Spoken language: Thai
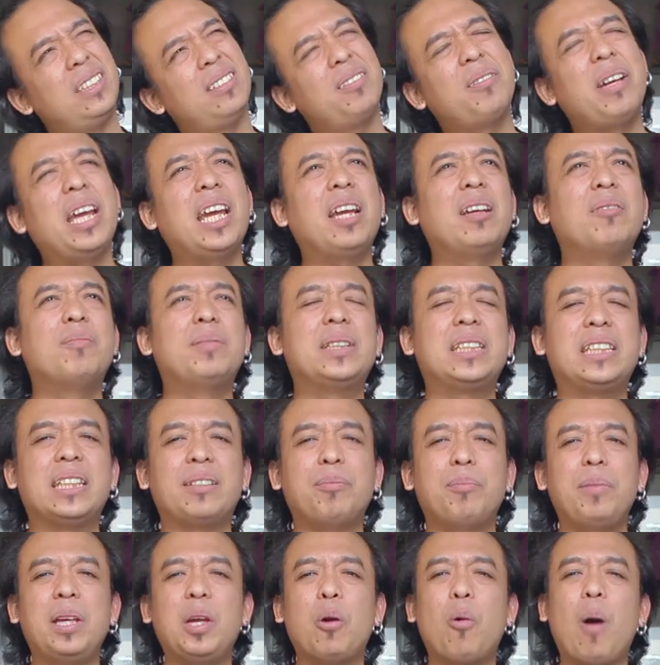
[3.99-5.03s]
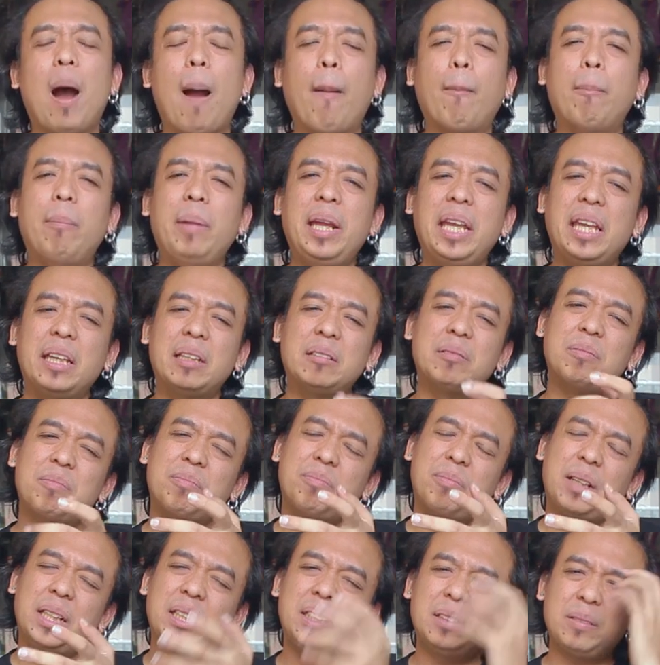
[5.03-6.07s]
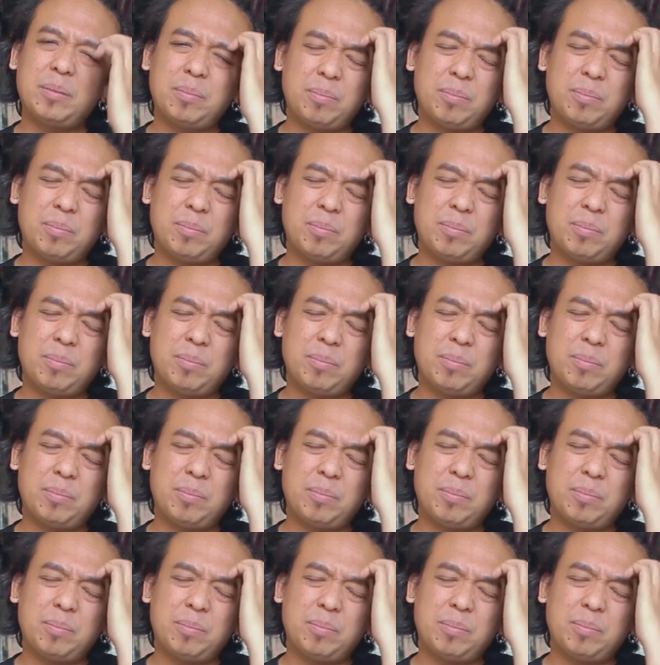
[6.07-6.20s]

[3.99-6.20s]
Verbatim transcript: แม่งมันจะมีความไม่ มัน